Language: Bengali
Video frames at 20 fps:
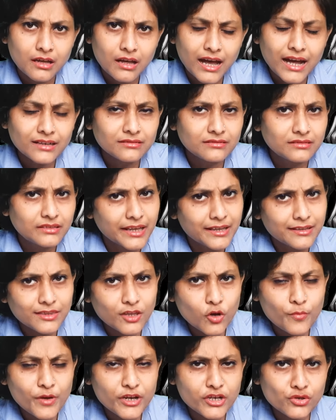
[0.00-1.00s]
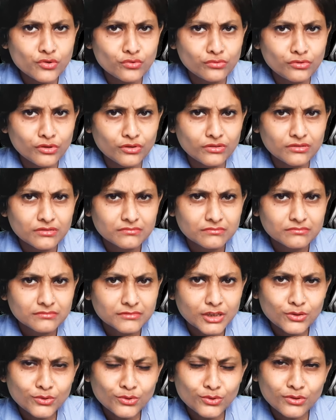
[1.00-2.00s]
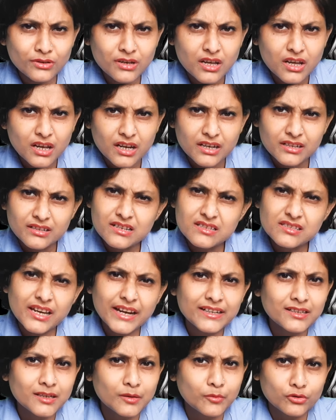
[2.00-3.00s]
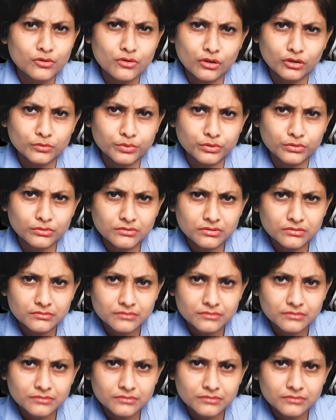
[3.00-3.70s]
আর দেখতেও বেশ সুন্দর কিন্তু ডিজাইনটা বড় অদ্ভুত